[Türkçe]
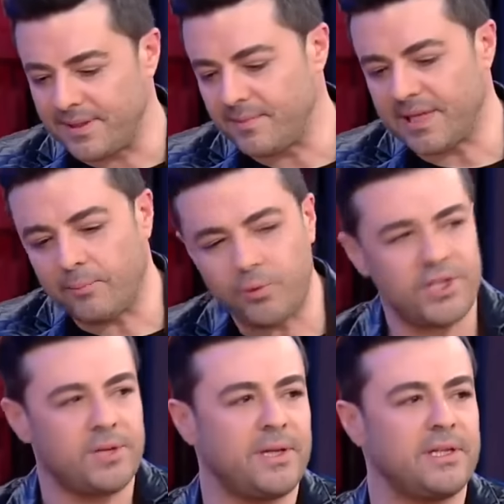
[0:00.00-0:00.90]
Ya bu
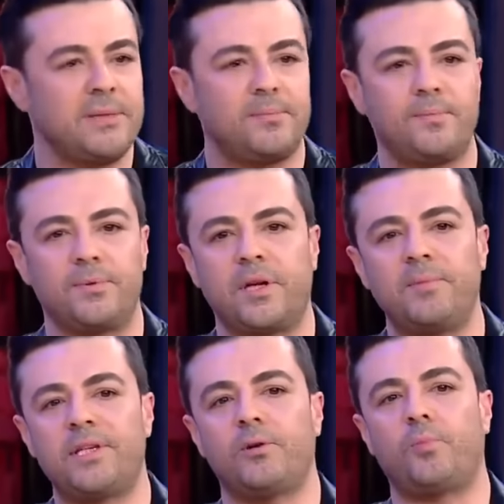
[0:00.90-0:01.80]
işe ben hani
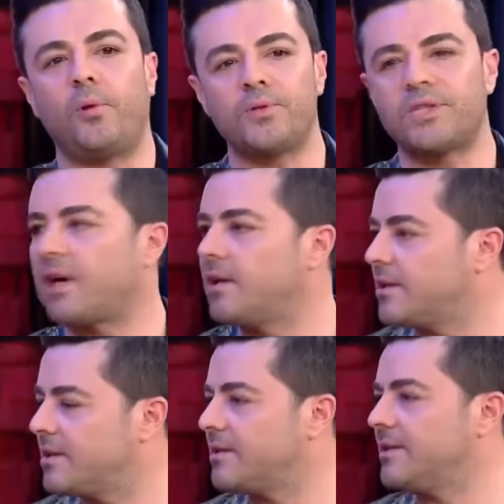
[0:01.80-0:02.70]
tabii ki o
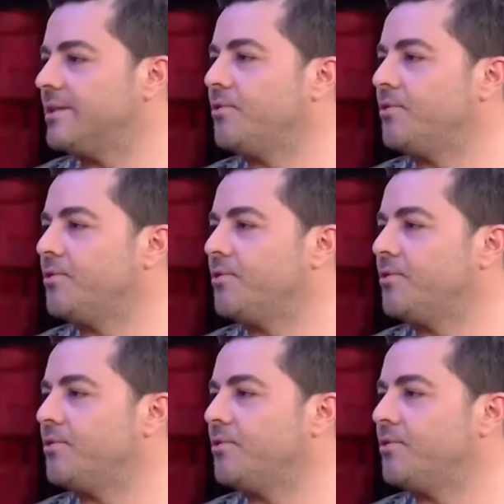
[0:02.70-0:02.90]
popstarlık e,